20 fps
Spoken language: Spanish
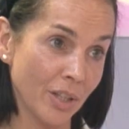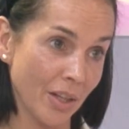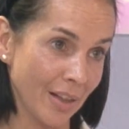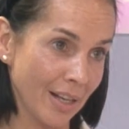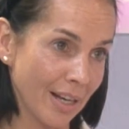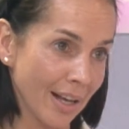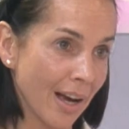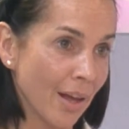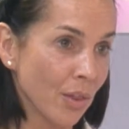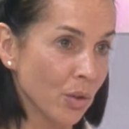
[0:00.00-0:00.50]
de
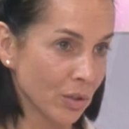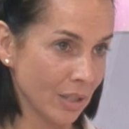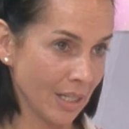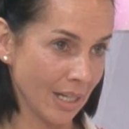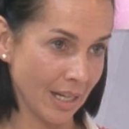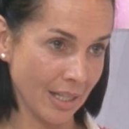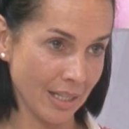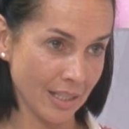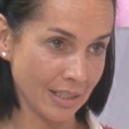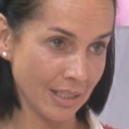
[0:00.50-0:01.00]
delegados
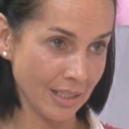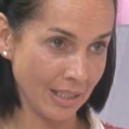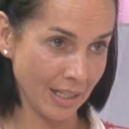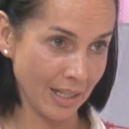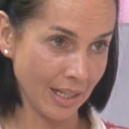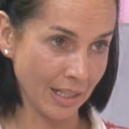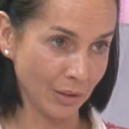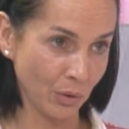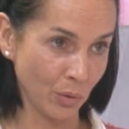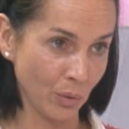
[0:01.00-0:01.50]
en cada
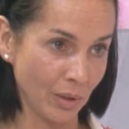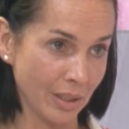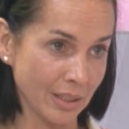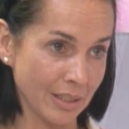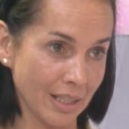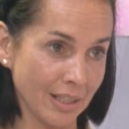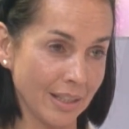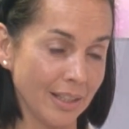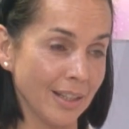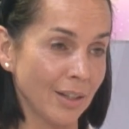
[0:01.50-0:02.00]
sindicato,
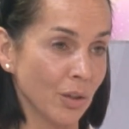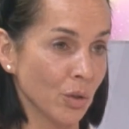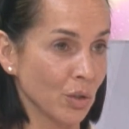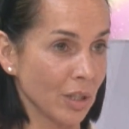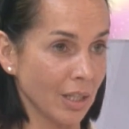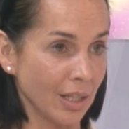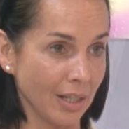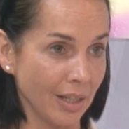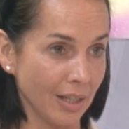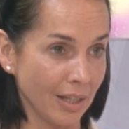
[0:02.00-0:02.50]
es decir, los,
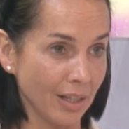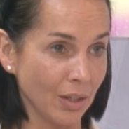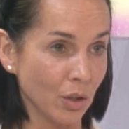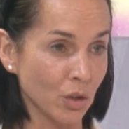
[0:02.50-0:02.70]
que,